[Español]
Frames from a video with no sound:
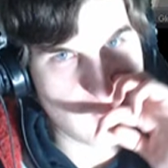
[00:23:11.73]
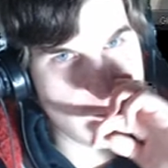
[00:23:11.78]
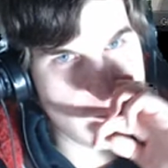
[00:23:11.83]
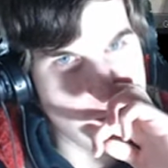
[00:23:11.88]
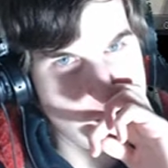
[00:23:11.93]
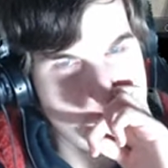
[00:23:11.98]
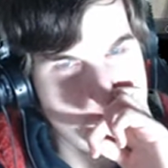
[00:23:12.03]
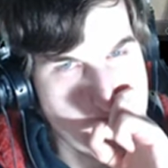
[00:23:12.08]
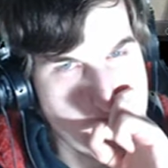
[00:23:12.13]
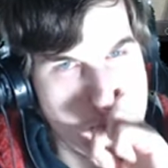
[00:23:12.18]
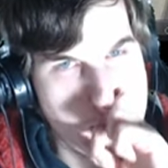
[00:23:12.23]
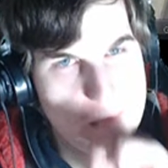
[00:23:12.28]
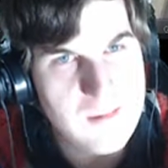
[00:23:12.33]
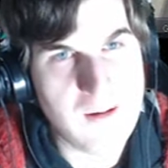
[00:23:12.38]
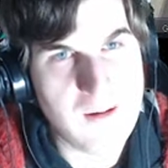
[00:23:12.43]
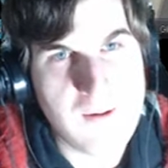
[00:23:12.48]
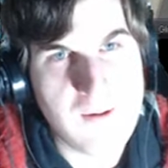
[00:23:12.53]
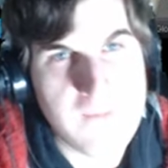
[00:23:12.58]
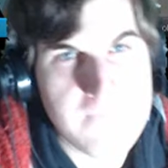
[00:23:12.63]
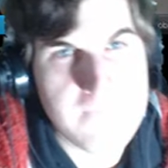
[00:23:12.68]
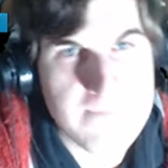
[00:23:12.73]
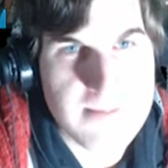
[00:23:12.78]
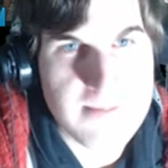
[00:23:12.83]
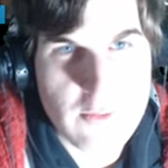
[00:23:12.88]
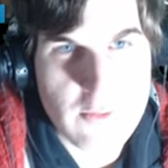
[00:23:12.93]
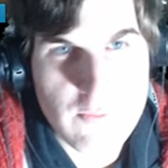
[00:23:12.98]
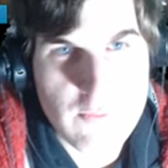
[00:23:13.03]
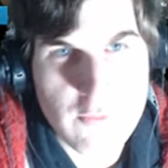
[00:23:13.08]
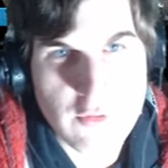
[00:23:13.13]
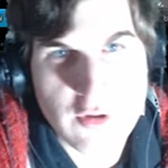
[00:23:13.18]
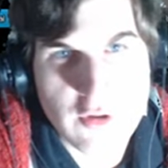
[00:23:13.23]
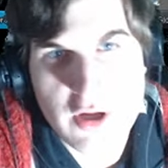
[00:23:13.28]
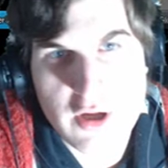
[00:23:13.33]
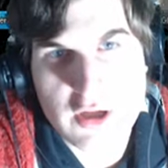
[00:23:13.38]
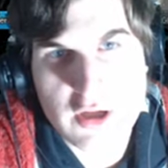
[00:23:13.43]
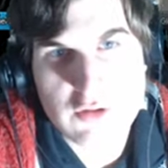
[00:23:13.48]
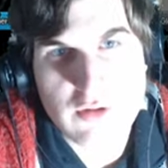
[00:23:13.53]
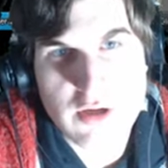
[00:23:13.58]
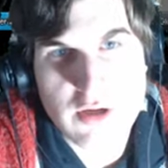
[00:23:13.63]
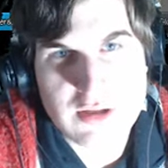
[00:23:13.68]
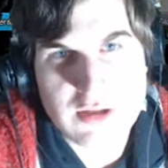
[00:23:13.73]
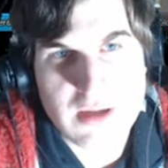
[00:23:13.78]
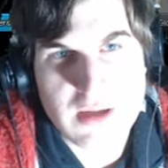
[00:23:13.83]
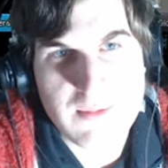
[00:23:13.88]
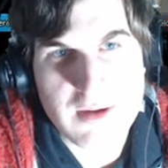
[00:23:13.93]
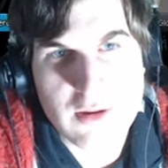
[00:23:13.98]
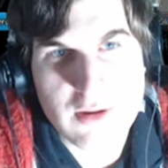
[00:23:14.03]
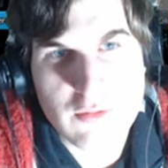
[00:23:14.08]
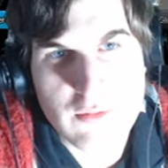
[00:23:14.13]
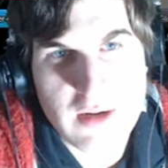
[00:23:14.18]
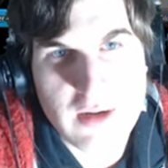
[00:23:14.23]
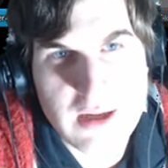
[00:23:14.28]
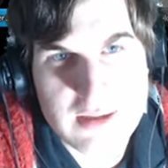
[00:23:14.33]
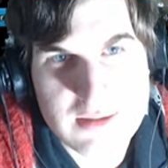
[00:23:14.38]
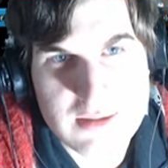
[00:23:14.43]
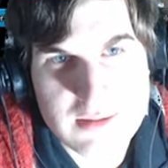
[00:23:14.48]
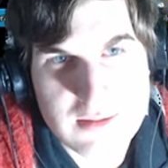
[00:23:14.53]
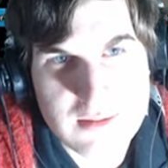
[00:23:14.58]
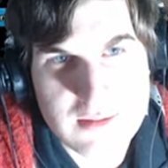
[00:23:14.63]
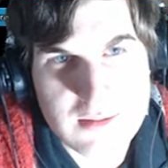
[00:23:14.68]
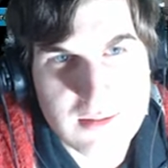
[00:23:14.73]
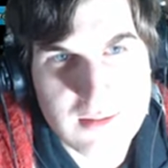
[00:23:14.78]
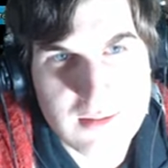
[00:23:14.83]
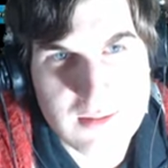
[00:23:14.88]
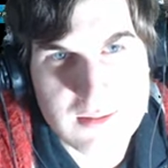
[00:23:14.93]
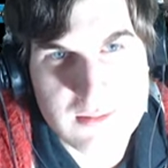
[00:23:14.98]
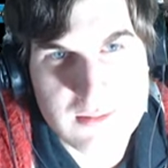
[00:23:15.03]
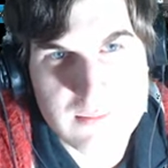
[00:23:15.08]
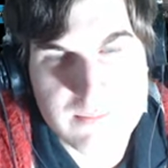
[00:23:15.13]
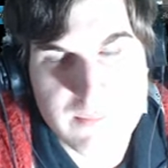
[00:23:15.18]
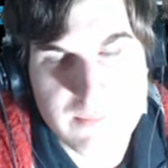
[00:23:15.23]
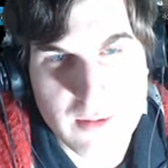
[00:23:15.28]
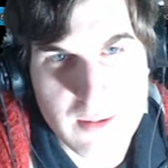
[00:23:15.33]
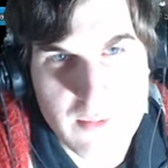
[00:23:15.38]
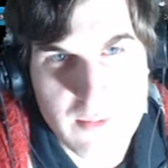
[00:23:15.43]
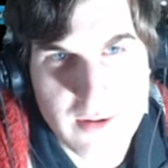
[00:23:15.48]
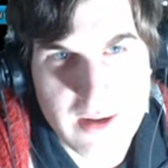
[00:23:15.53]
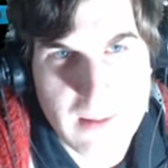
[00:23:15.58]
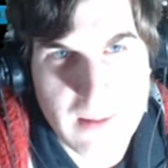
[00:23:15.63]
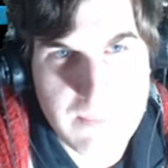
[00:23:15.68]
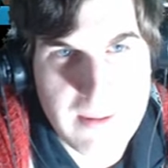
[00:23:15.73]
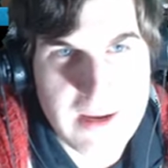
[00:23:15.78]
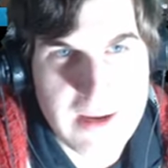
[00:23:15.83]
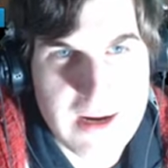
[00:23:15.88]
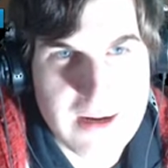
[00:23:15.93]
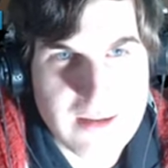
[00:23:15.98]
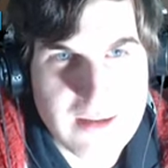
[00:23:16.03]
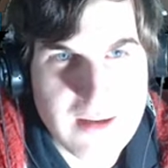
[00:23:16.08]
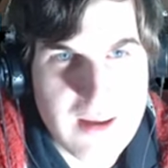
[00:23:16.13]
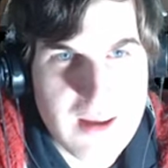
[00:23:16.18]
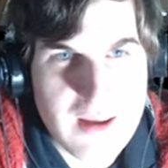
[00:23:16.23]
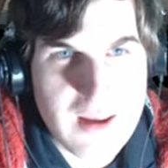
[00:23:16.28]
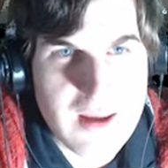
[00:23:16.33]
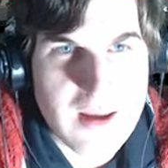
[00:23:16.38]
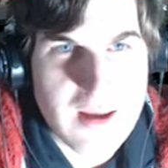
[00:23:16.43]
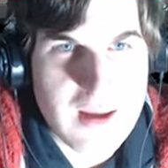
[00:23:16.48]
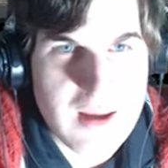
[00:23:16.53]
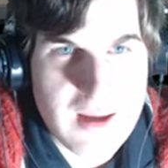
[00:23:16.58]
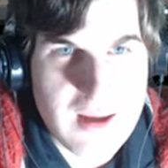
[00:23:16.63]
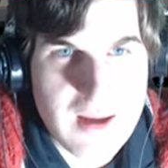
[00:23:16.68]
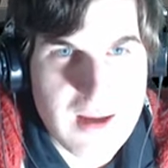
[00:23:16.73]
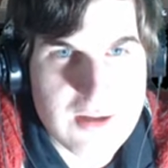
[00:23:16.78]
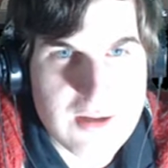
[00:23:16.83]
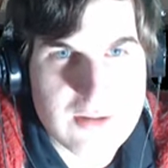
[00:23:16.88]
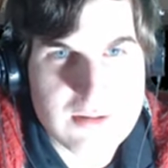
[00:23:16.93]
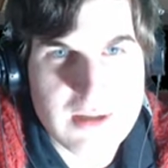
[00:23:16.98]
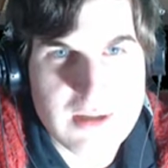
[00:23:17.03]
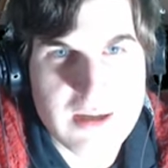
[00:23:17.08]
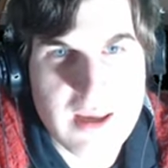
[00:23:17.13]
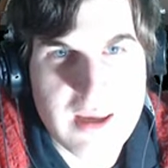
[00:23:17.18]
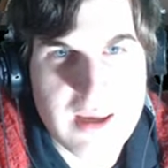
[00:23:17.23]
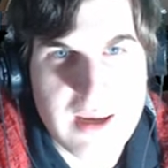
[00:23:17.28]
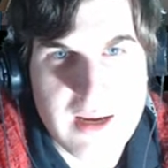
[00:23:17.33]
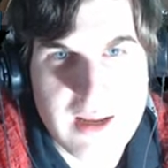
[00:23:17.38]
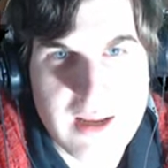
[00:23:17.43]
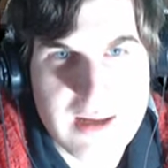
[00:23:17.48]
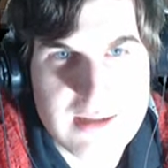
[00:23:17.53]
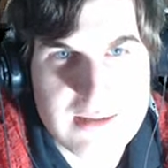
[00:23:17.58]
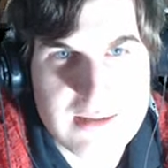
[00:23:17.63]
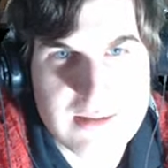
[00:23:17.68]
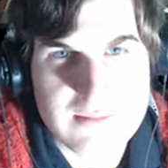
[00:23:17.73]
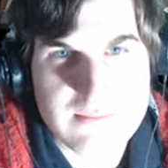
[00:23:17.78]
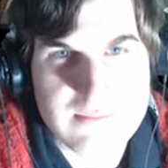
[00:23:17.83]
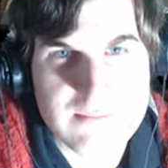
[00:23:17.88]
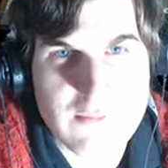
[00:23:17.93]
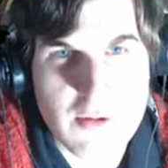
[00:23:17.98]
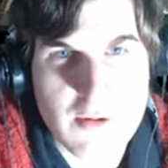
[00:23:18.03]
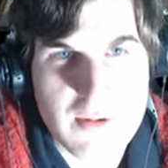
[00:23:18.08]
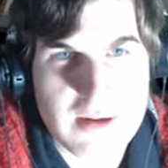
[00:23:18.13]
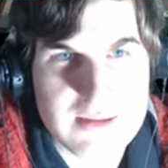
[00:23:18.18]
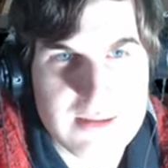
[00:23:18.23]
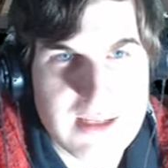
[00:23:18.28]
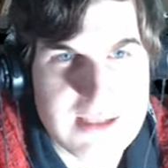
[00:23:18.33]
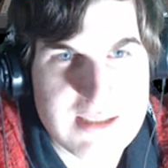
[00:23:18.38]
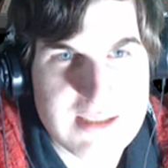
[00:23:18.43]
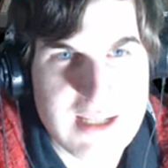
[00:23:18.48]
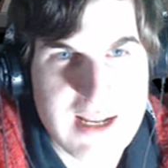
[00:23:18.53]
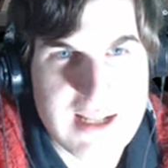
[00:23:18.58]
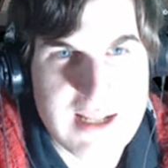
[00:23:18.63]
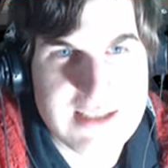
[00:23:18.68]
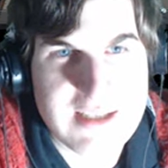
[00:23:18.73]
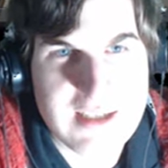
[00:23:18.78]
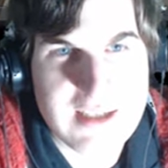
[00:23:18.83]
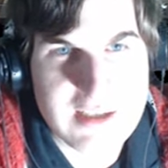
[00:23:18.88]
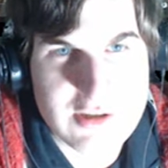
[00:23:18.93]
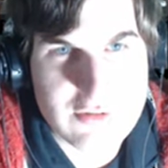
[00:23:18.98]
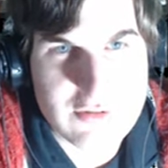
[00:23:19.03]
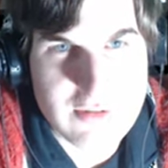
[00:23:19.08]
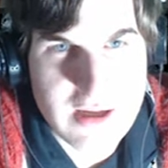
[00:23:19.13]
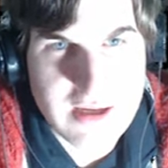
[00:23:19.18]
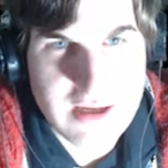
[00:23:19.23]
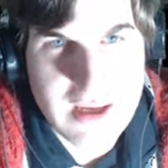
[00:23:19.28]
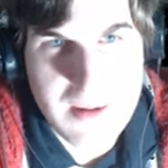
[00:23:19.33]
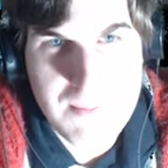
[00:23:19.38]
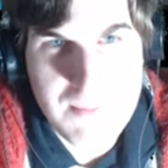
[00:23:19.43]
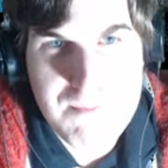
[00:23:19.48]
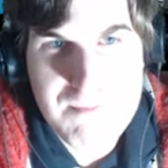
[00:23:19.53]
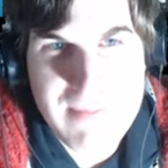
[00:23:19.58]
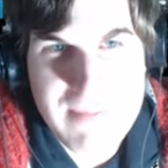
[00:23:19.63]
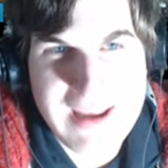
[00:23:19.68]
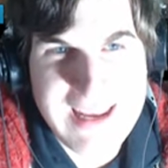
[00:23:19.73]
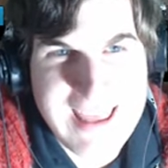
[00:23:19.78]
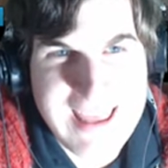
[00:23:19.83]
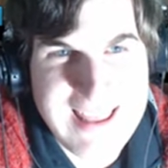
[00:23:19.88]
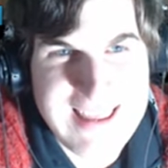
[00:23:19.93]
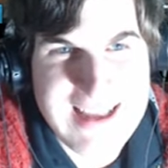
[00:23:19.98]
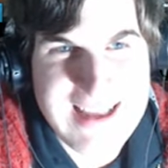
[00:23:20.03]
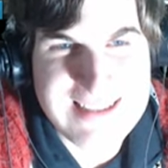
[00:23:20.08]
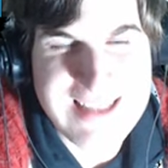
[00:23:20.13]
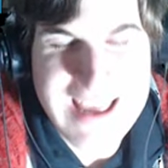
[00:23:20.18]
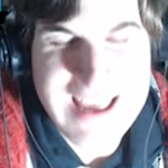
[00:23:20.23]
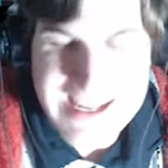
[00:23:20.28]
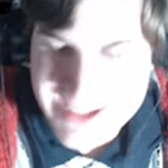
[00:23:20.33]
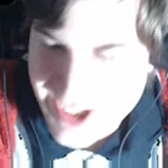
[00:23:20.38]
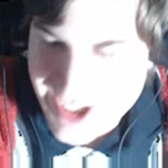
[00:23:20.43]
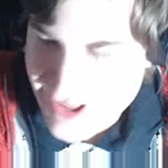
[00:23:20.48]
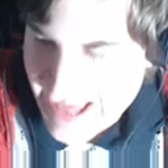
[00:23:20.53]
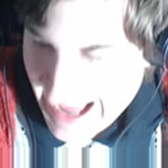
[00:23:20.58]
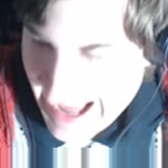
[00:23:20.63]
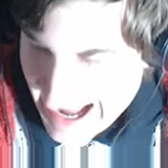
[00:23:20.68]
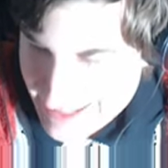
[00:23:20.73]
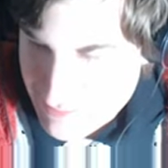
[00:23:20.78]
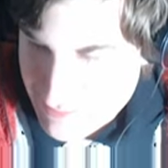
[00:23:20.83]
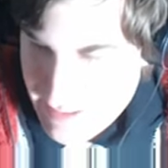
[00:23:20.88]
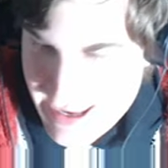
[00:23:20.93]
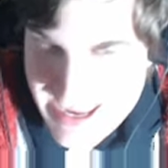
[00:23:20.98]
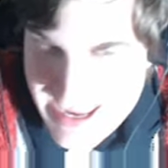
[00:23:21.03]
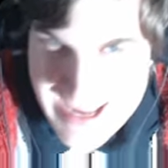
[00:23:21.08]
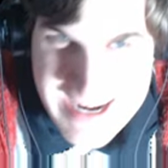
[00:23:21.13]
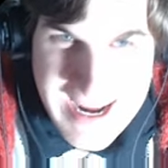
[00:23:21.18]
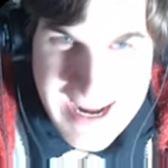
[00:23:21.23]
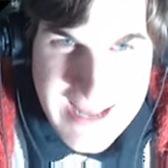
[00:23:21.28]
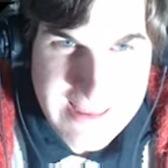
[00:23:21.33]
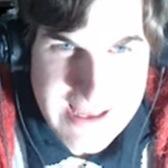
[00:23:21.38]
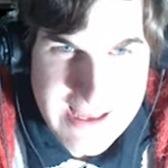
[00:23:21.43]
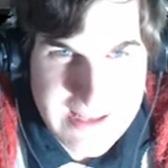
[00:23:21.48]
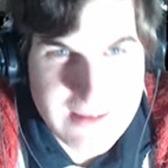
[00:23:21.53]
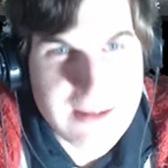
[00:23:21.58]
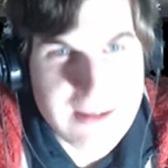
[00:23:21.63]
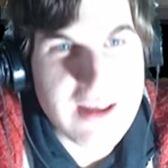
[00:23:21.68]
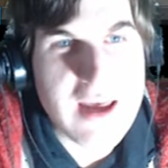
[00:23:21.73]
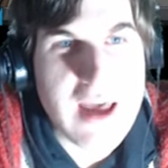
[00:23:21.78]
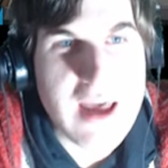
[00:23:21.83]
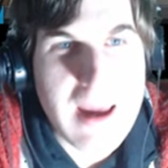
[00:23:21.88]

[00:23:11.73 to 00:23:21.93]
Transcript: No te vi. Un mundo de sueños y aventuras con Pokémon que esperan. Eh, yo sé que quieres moverte hacia la siguiente ciudad que es Viridian. ¡Ciudad Viridian!